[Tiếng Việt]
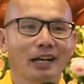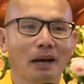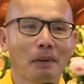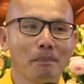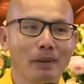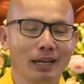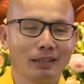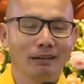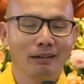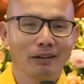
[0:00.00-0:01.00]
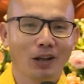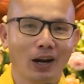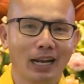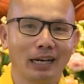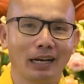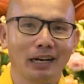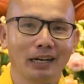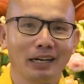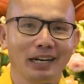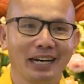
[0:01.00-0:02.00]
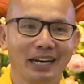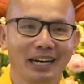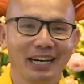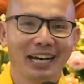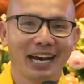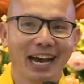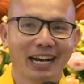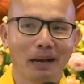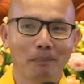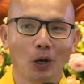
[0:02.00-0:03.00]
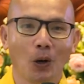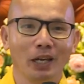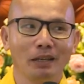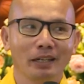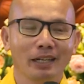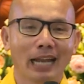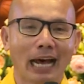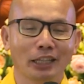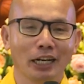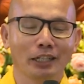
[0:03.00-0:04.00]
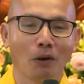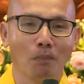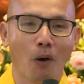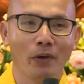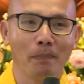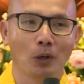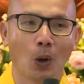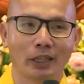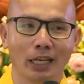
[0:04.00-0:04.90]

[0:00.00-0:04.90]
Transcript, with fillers: Các bạn biết đó là cặp đôi đã từng đóng bộ phim nổi